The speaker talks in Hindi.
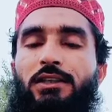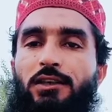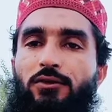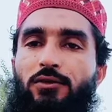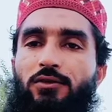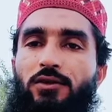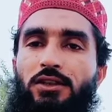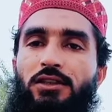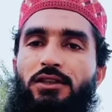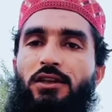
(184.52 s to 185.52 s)
ठीक है दोस्तों
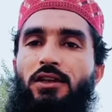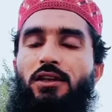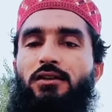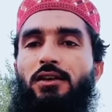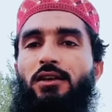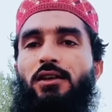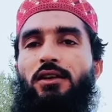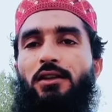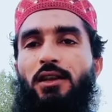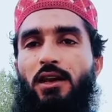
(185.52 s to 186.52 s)
इसी तरीके से
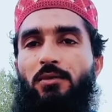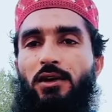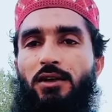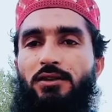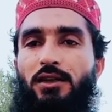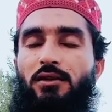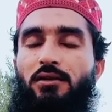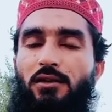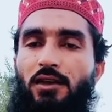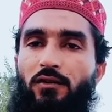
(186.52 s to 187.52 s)
नए अमल के
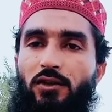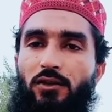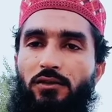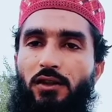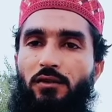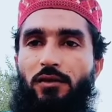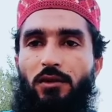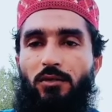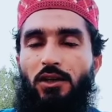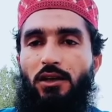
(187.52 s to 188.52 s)
साथ नई वीडियो के साथ
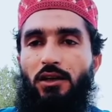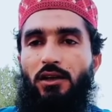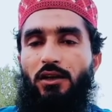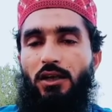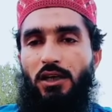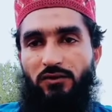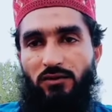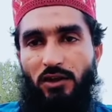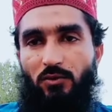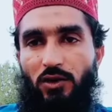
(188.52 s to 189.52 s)
फिर मिलेंगे
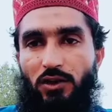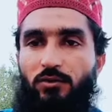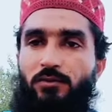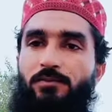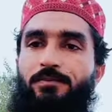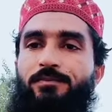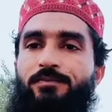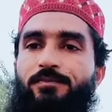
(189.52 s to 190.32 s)
अस्सलाम वालेकुम